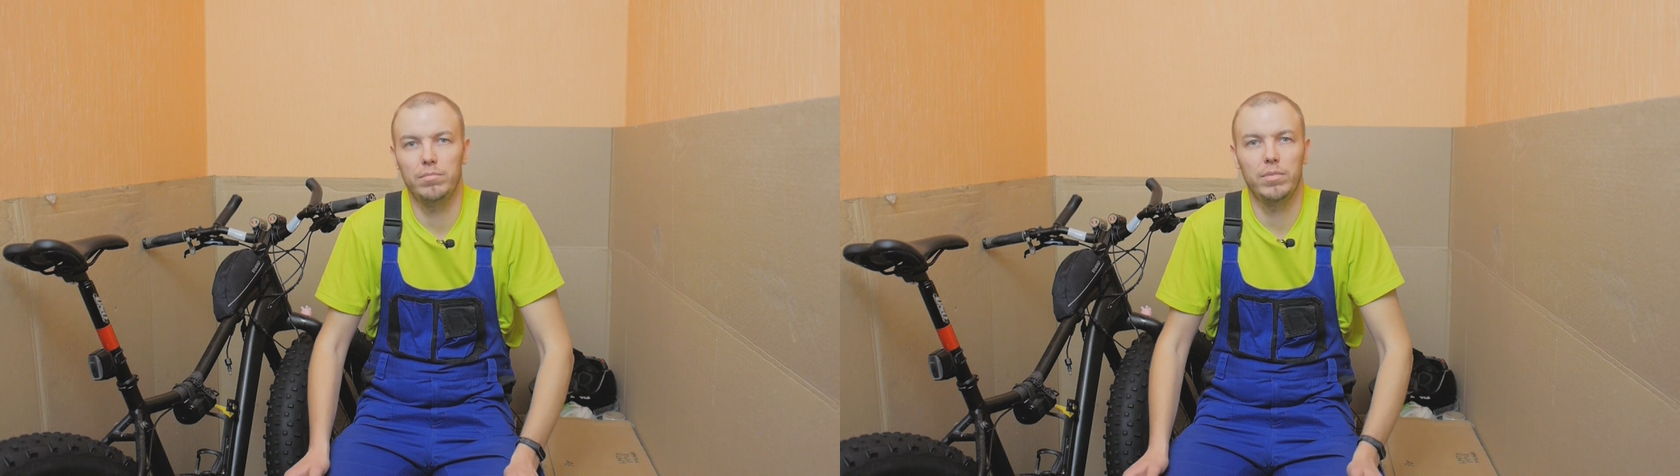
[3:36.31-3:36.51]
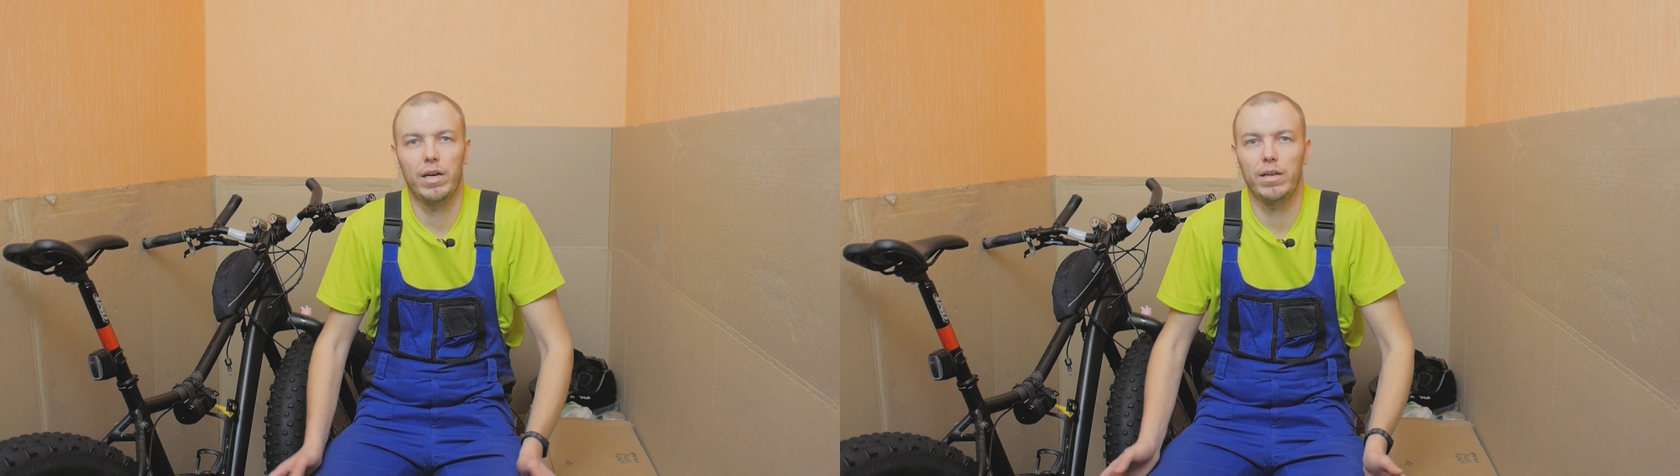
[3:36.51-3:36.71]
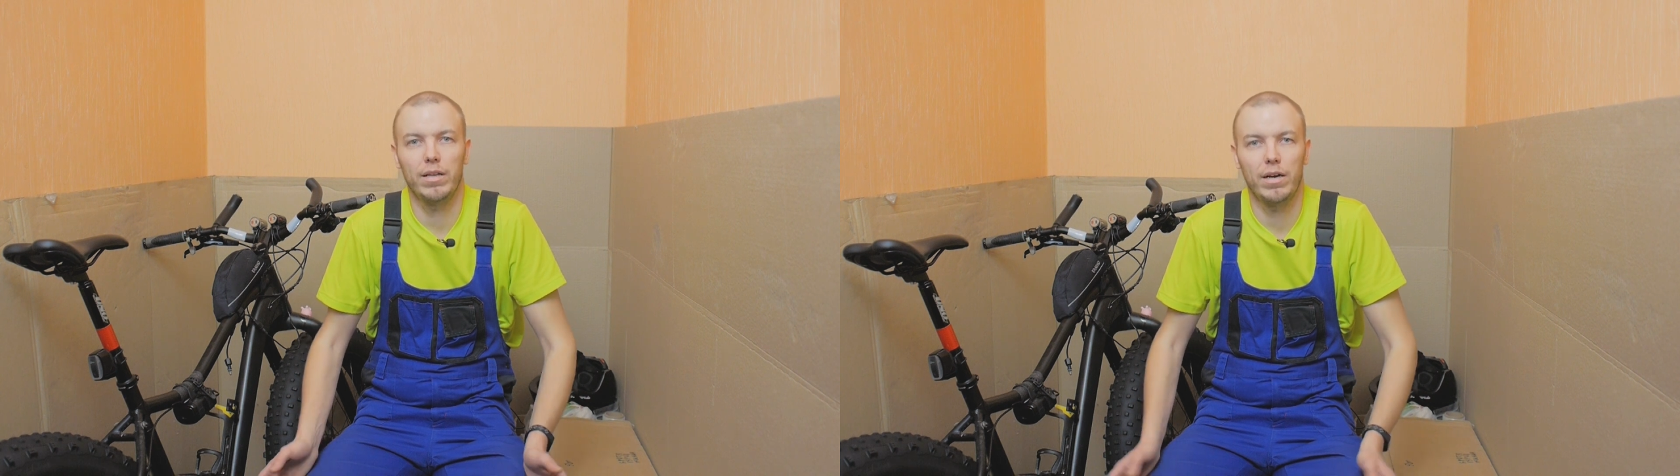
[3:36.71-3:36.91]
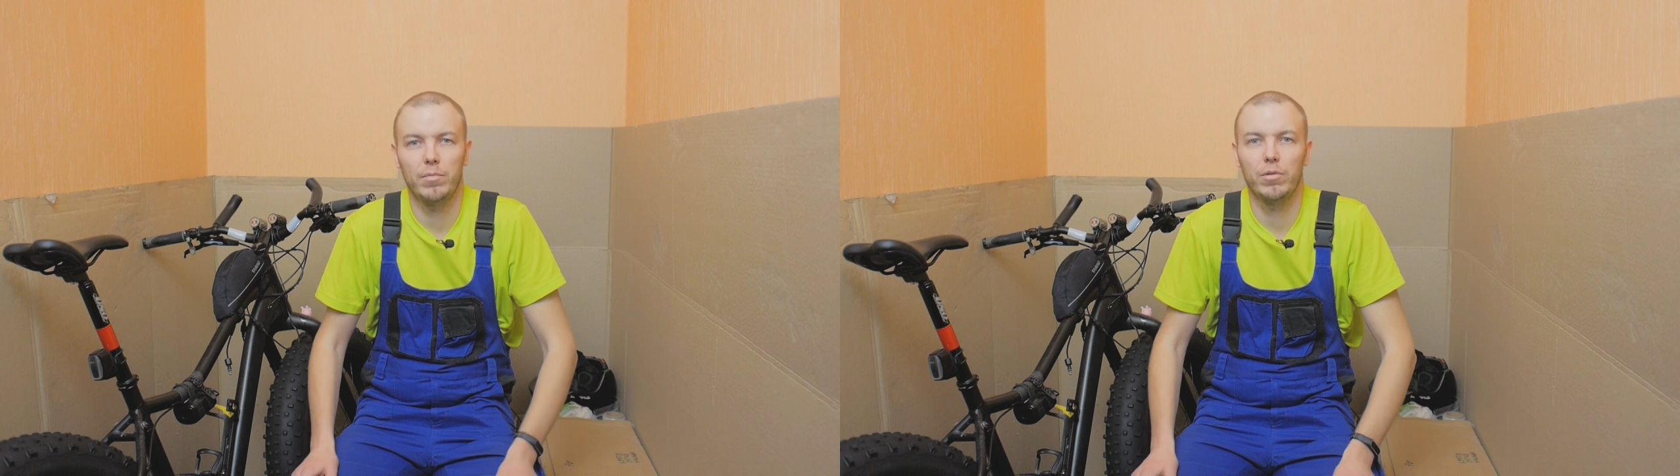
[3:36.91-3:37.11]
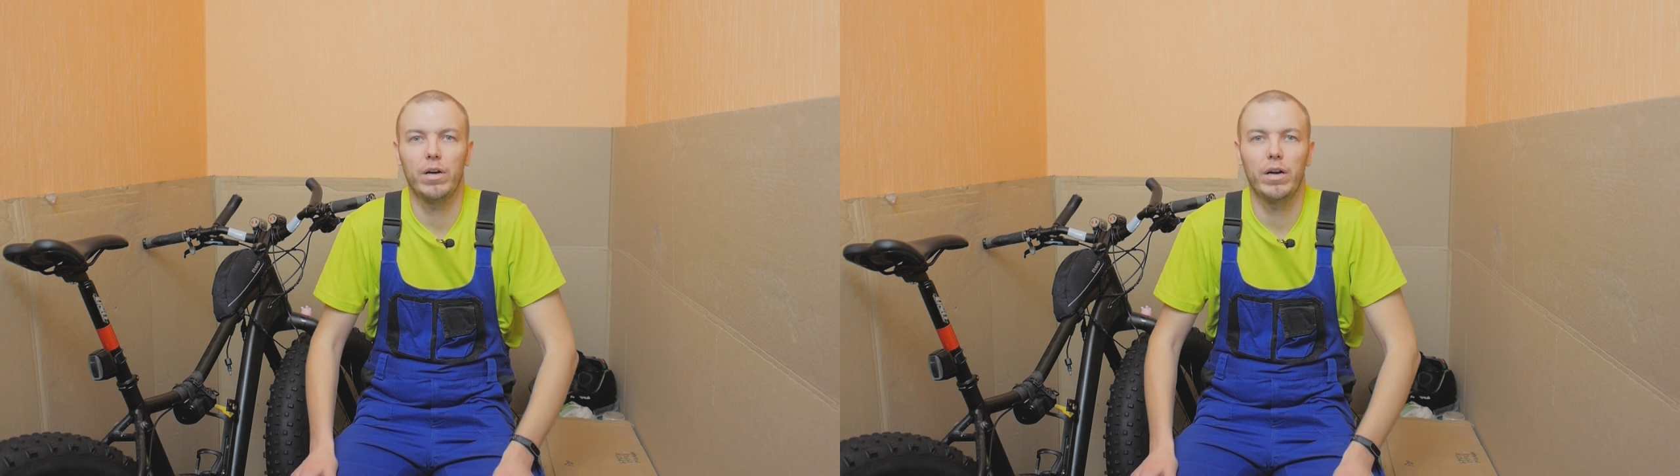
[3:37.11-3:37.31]
Благо, на
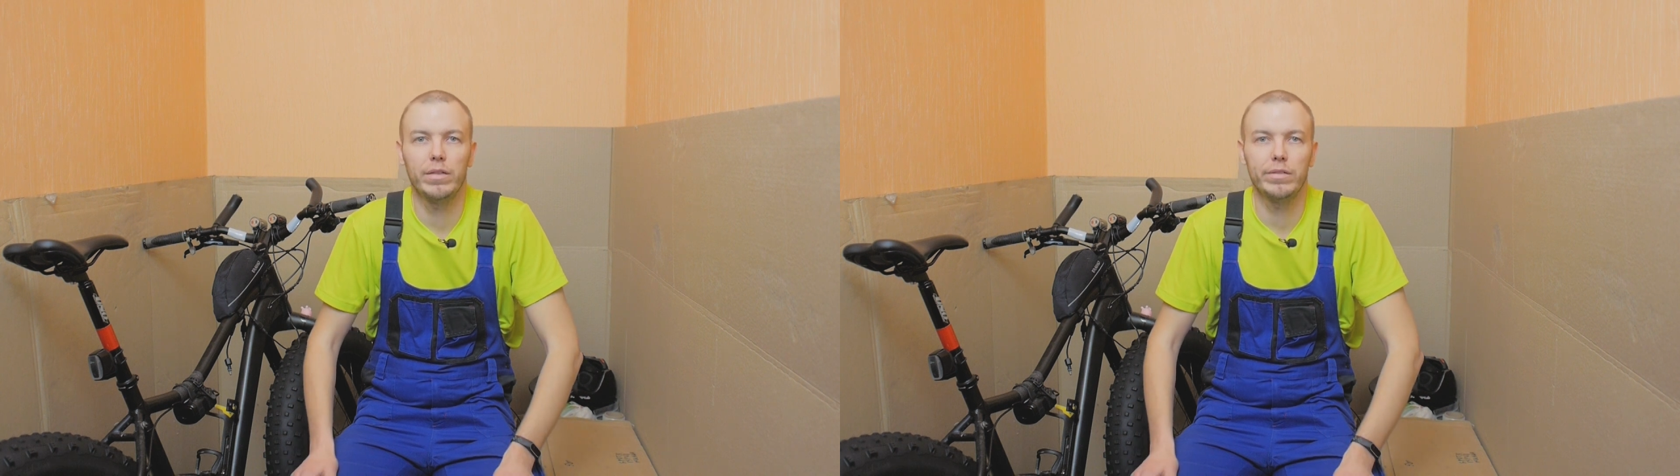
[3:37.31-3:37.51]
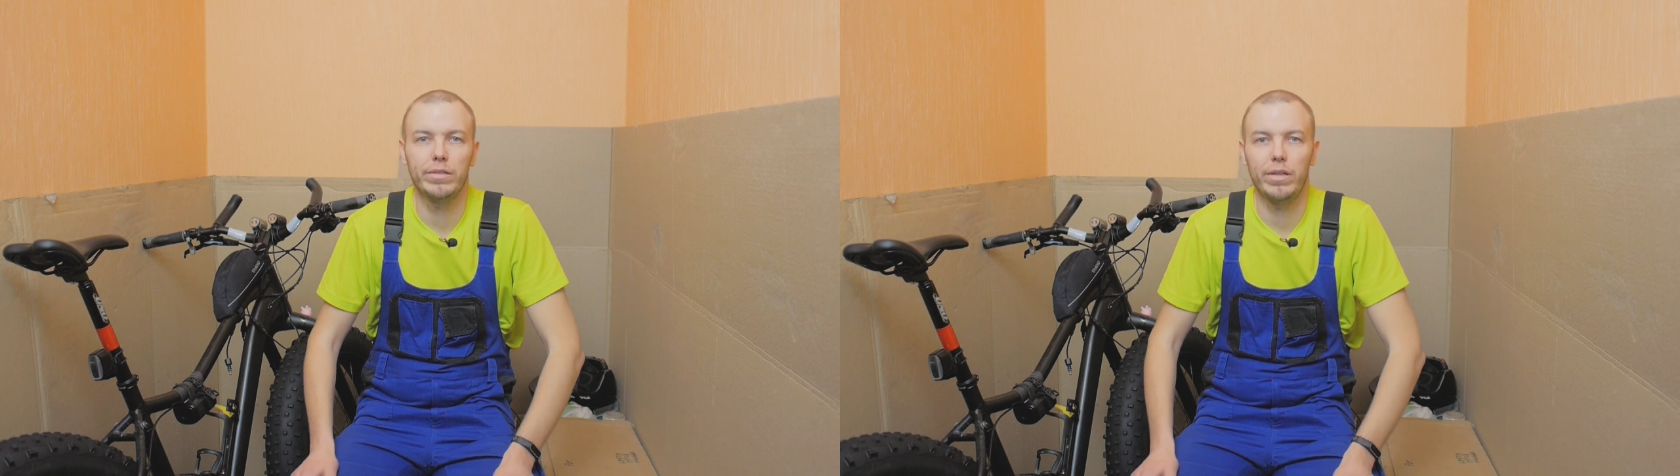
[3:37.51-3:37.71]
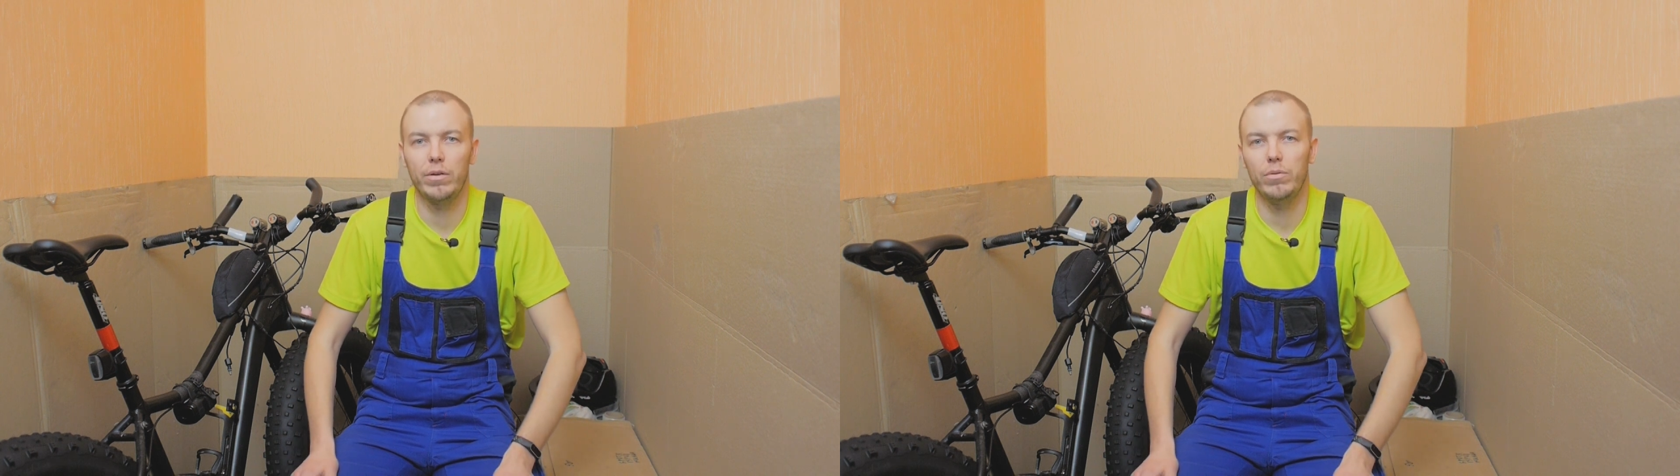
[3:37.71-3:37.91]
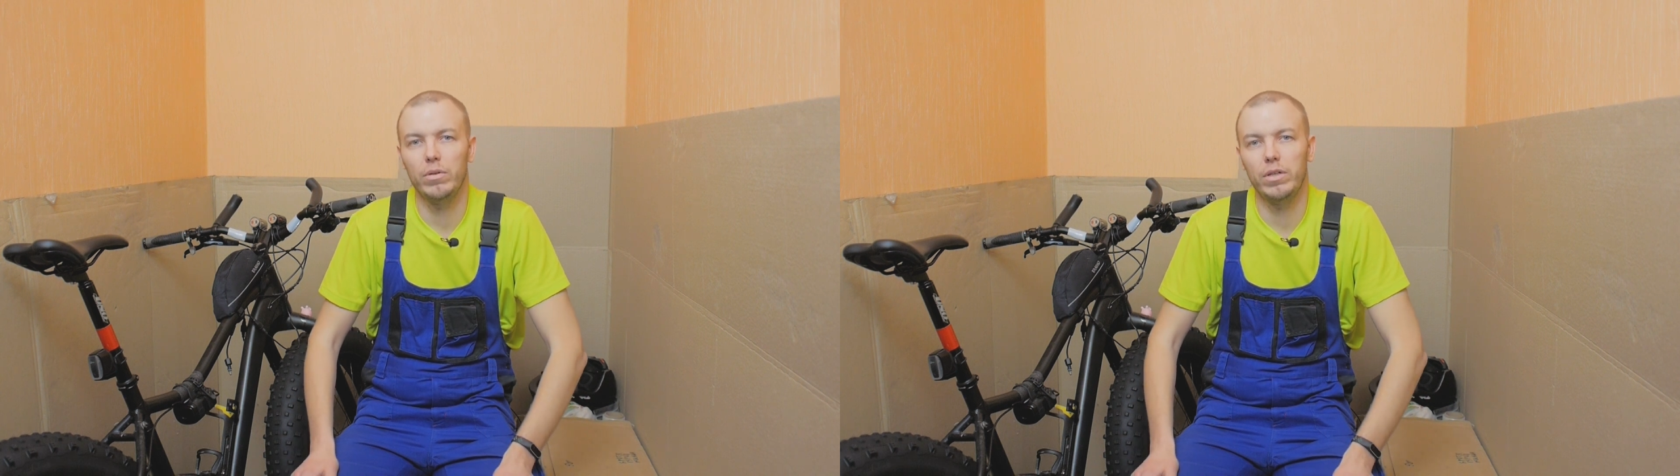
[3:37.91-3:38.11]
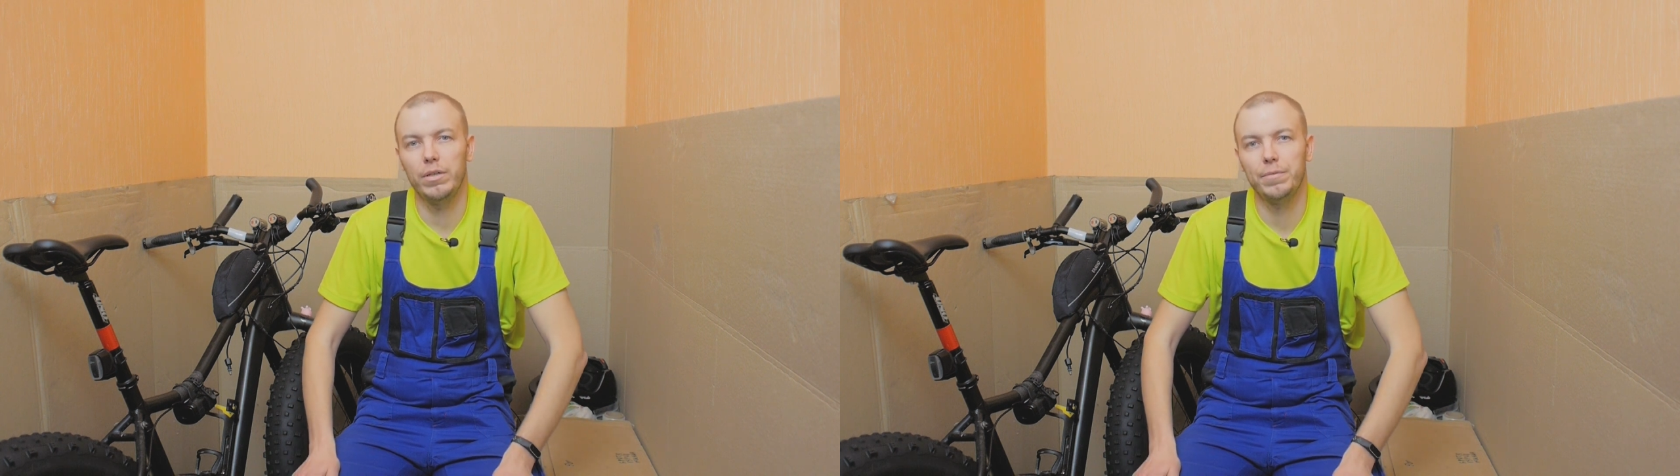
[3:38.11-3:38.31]
раму гарантия 3
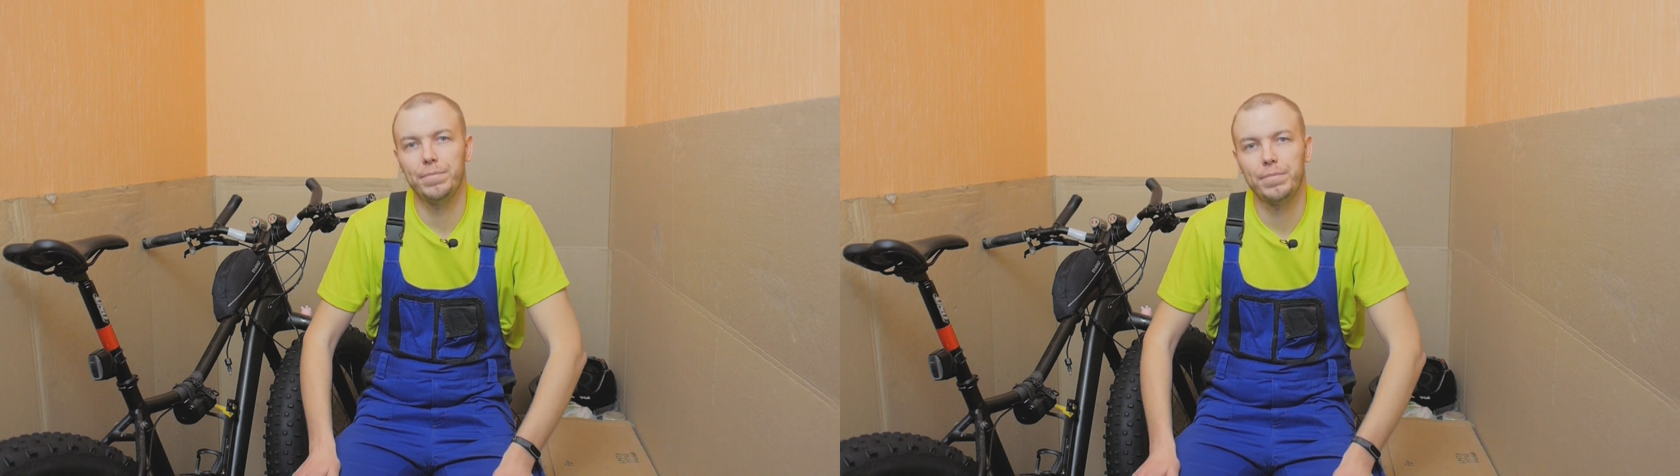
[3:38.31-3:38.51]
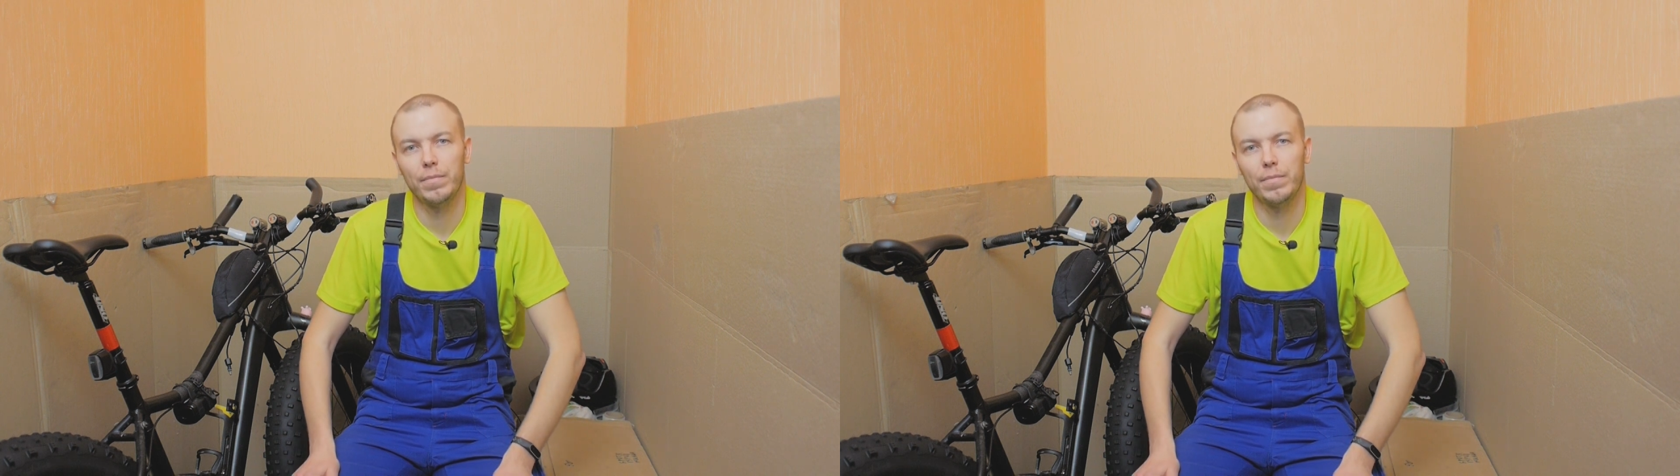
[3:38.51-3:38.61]
года.